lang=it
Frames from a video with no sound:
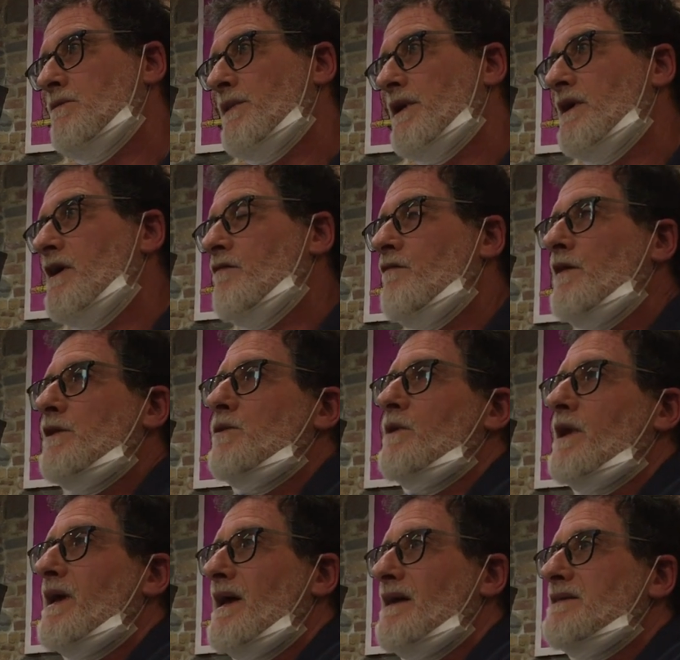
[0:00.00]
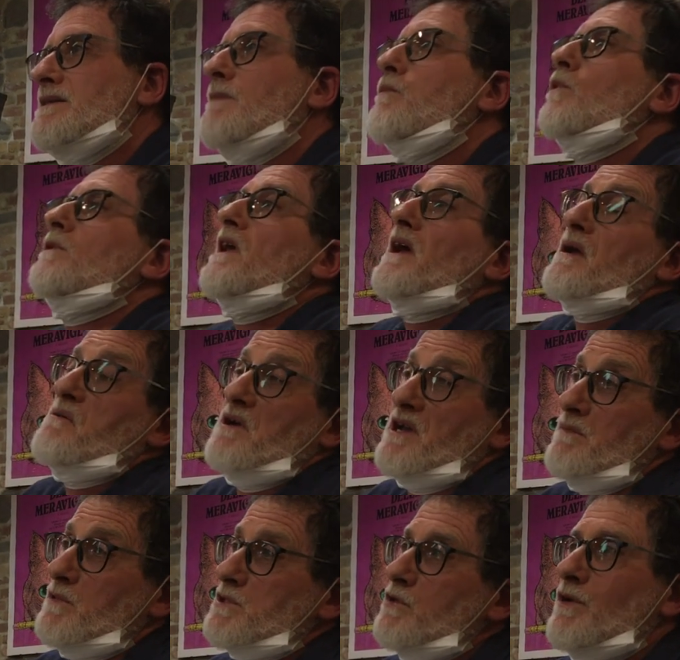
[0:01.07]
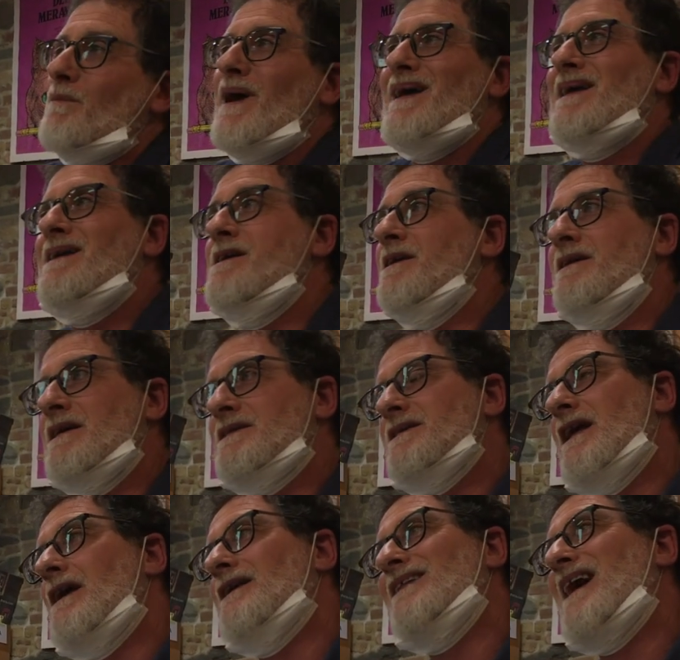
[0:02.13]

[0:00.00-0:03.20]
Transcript: perché l'affetto in casa può dare qualche emozione, ma è lì, è, sta, è